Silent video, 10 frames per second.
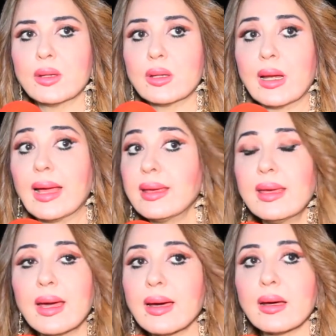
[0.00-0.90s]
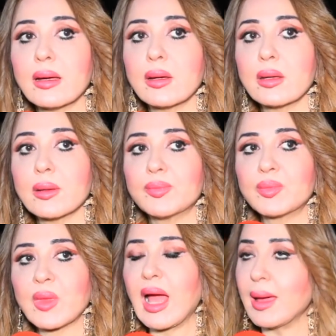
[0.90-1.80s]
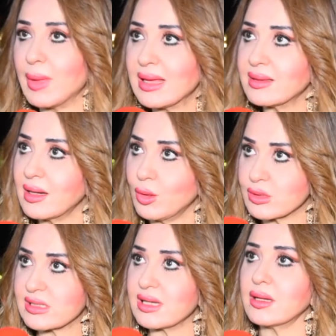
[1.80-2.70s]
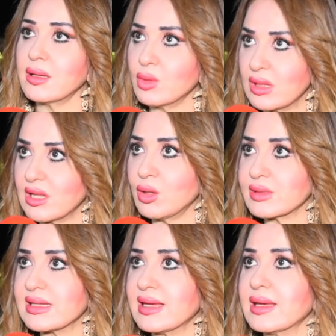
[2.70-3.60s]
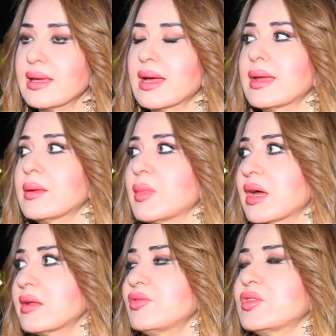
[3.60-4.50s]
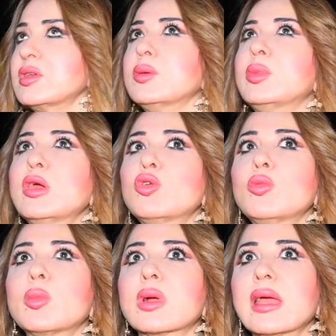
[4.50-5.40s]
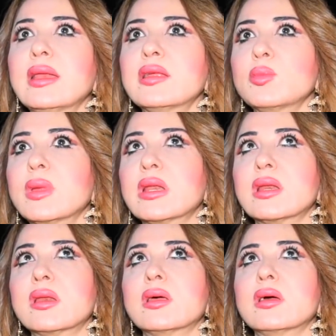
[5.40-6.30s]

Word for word: الحقيقه حماده الحسيني وليد الحسيني انا معرفتي بيهم كانت من